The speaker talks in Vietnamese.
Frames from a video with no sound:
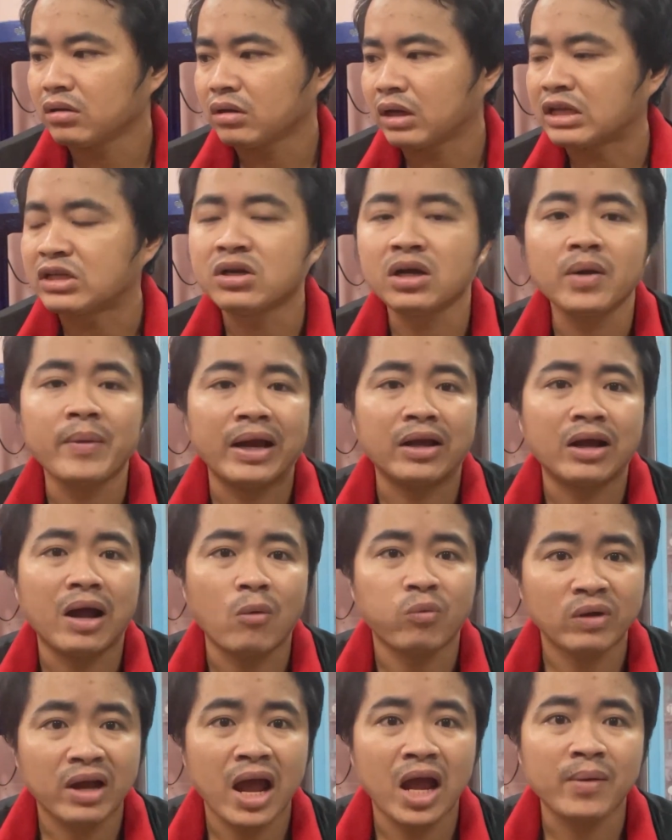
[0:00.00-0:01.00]
ngày xưa các bạn
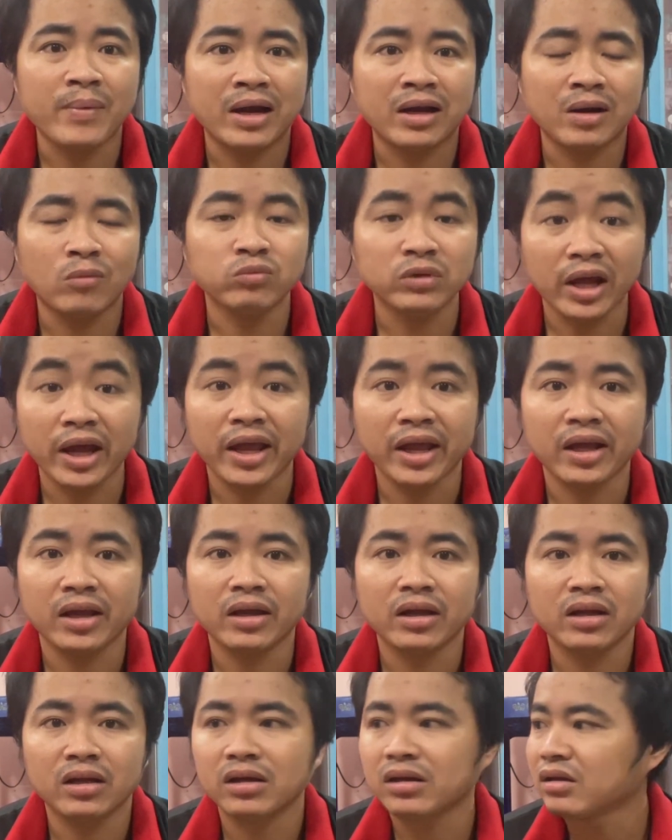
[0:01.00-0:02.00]
học nghề các bạn đóng tiền
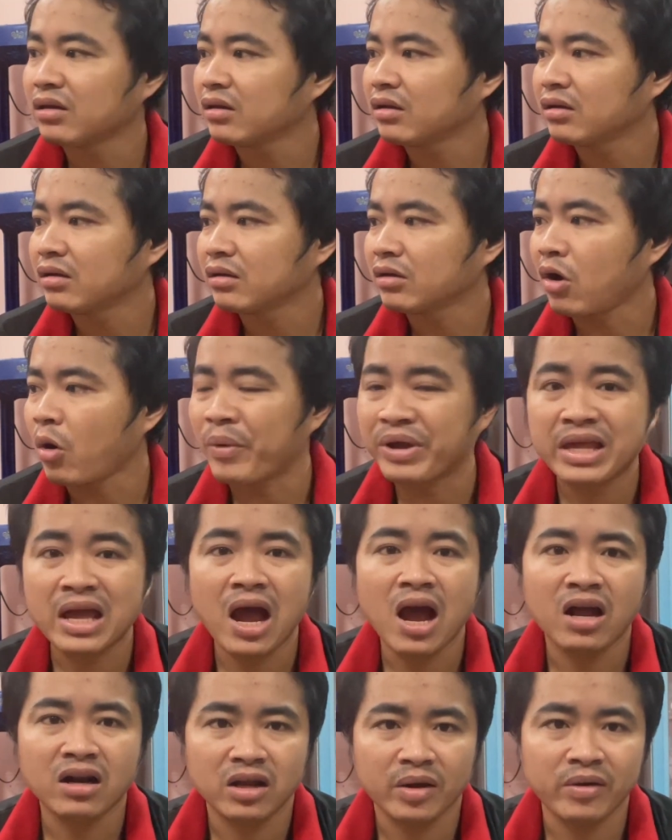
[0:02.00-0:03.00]
còn bây
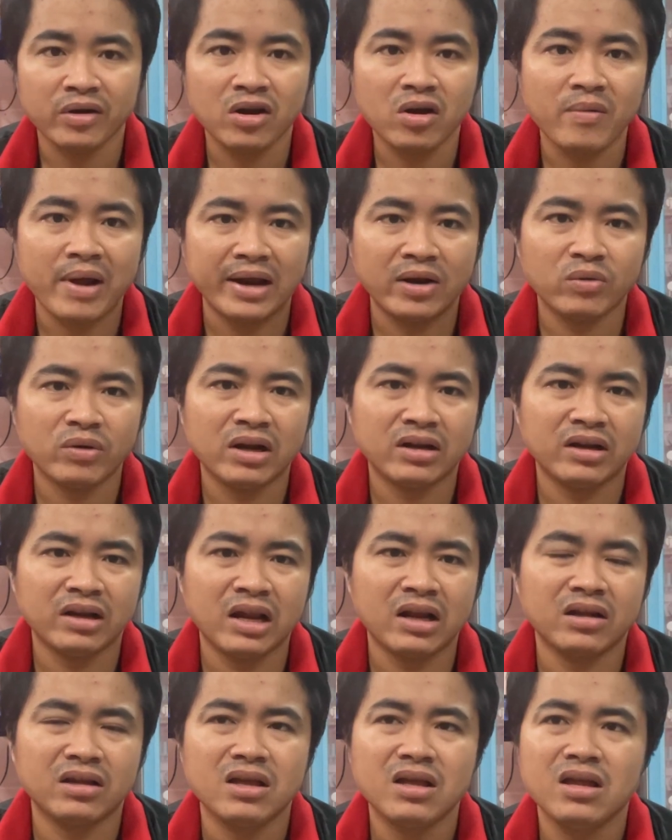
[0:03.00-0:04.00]
giờ thì nó bạn đang, đang
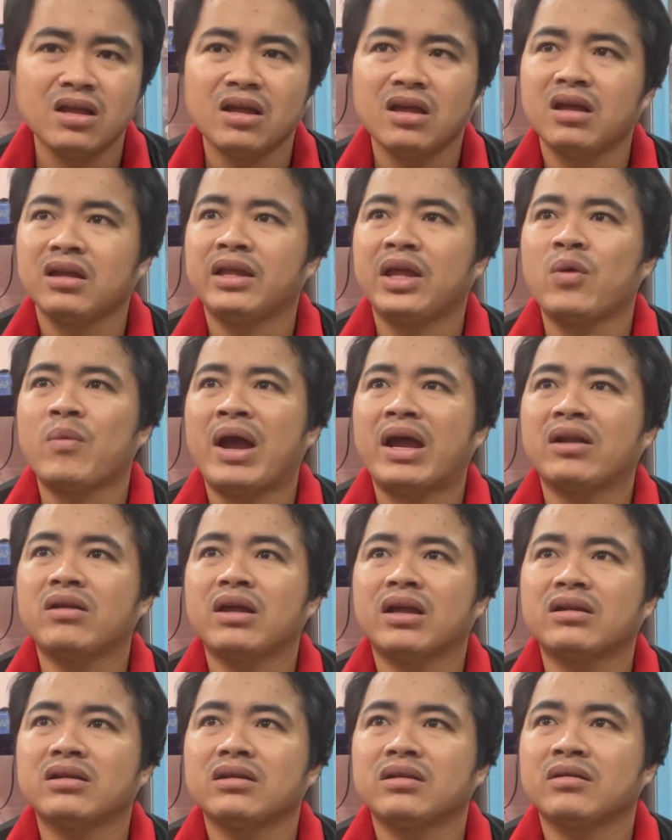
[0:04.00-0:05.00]
đang nhiều bạn nói
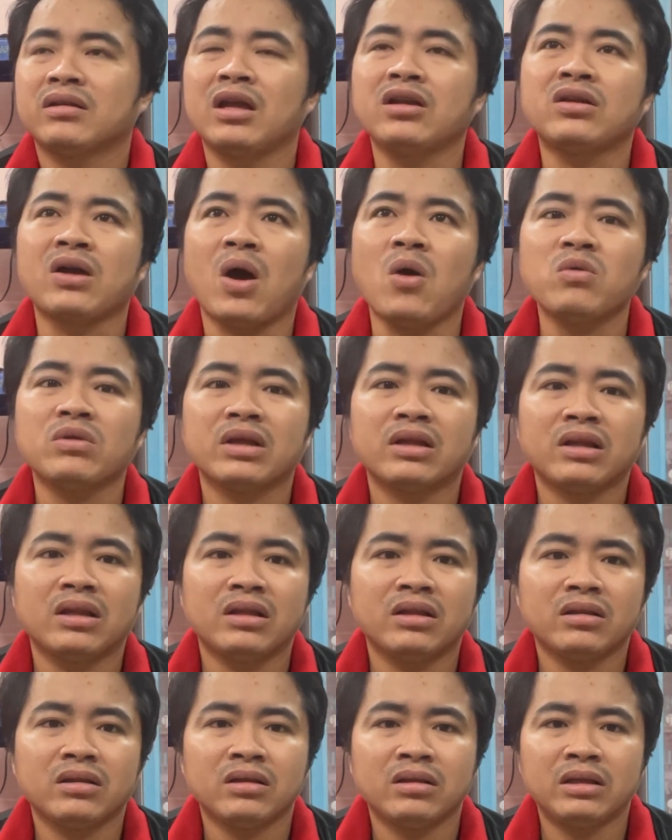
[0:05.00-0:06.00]
thiệt những chỗ người ta
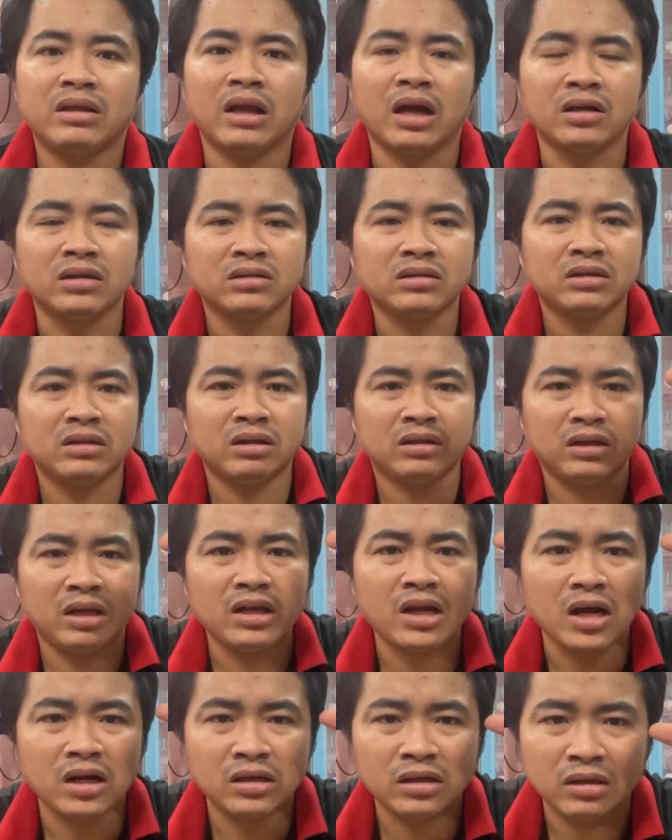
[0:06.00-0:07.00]
nhận
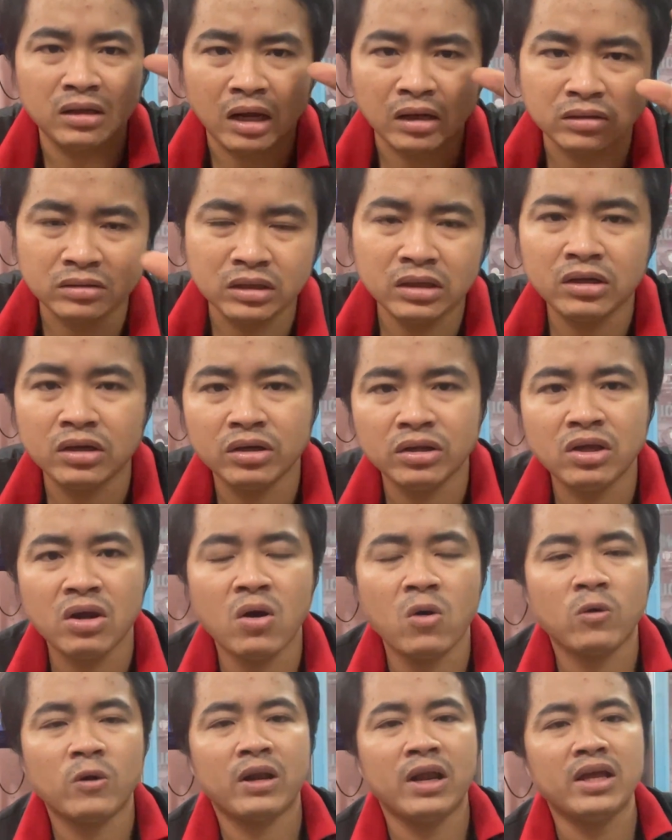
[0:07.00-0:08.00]
chỉ cần nhận cái người
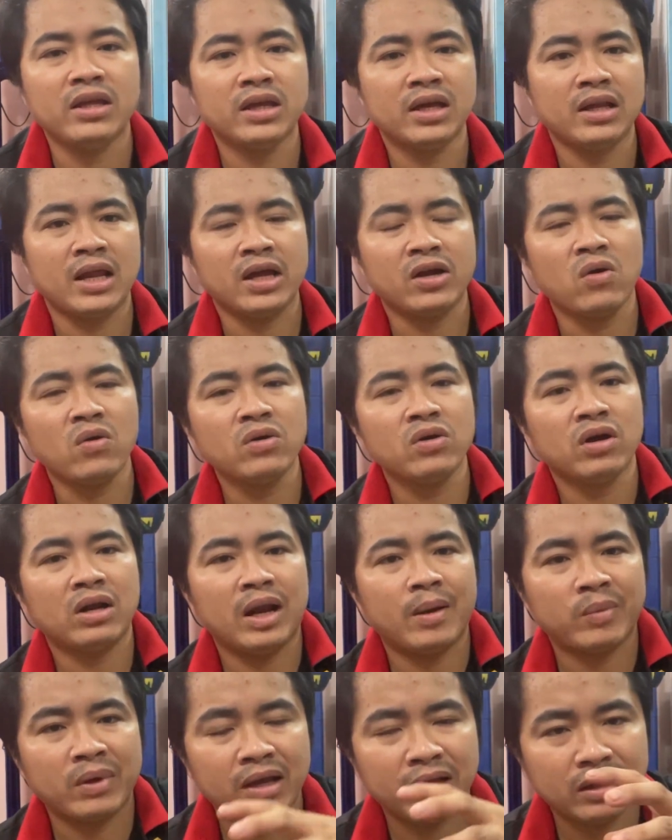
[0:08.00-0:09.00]
vô là để gì để có người
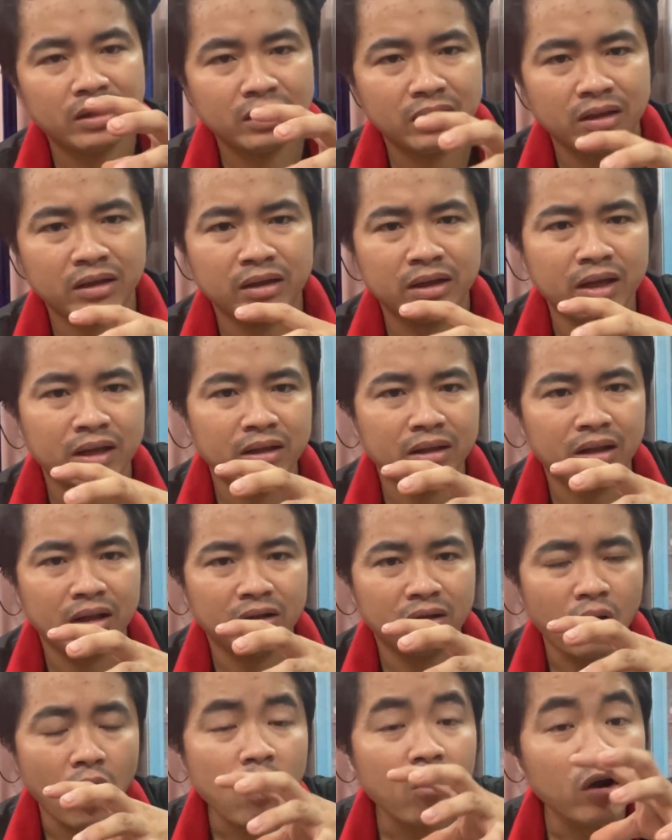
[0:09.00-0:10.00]
làm nghề
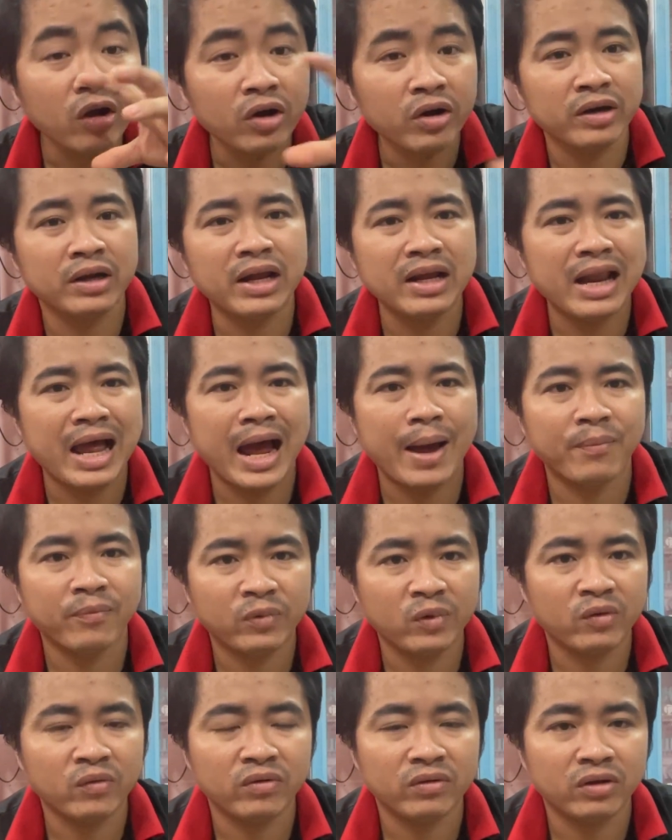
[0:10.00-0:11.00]
có người để làm
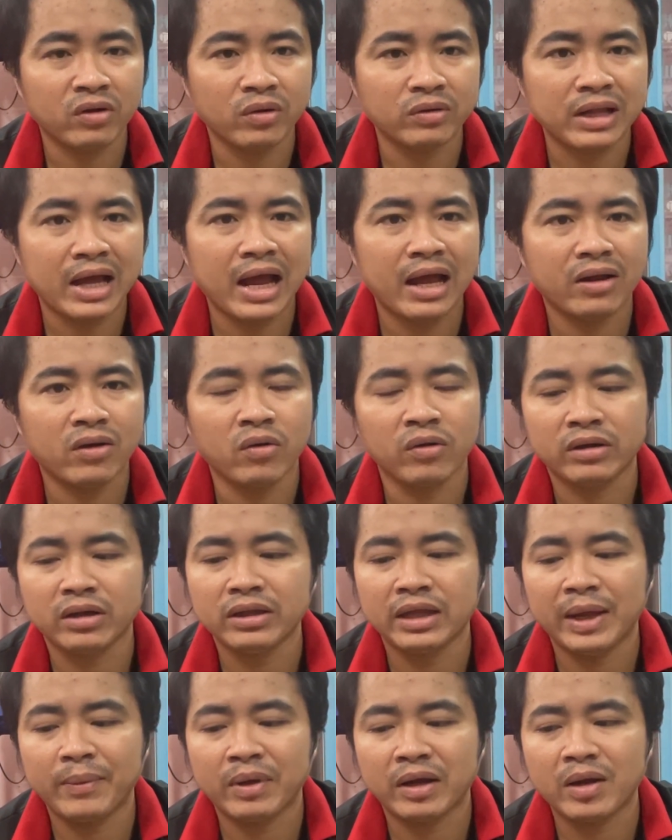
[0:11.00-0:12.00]
cho cho người ta còn cái
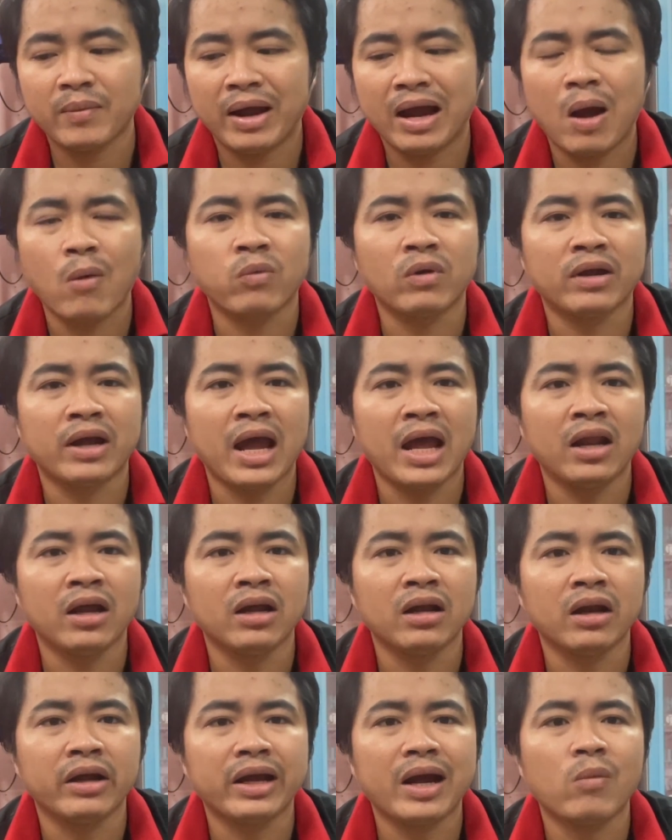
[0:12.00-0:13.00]
chuyện mà các bạn học được nghề
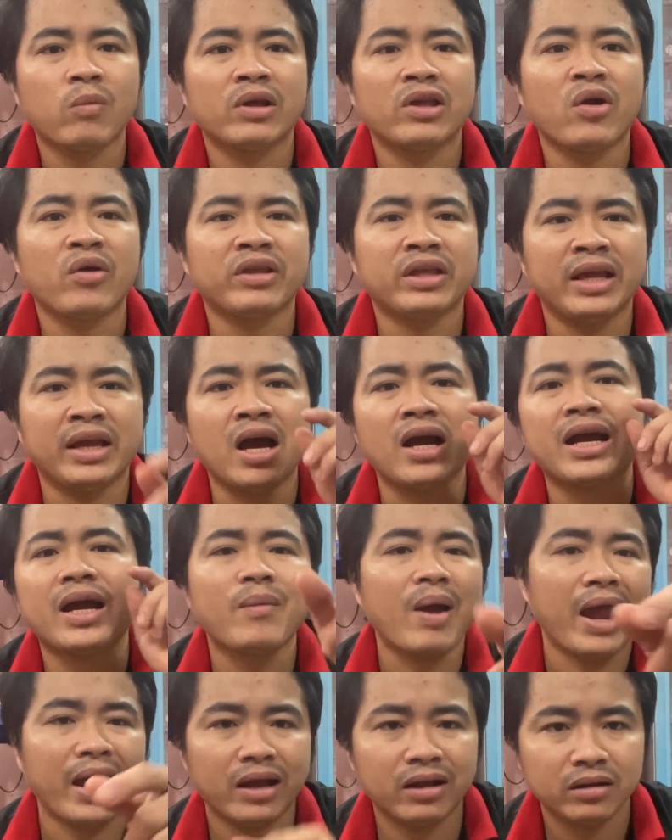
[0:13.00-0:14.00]
được, được không là do chuyện ở
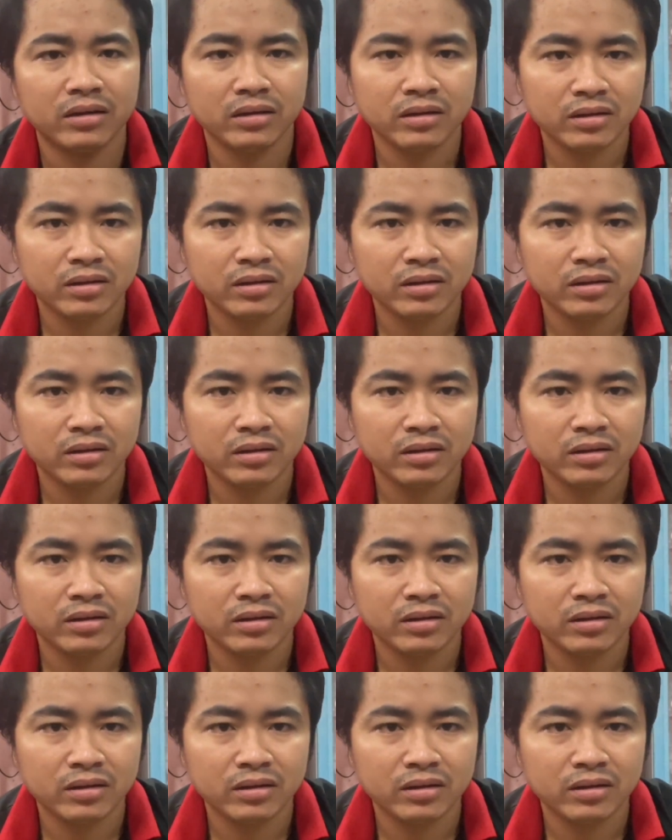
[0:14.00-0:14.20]
các bạn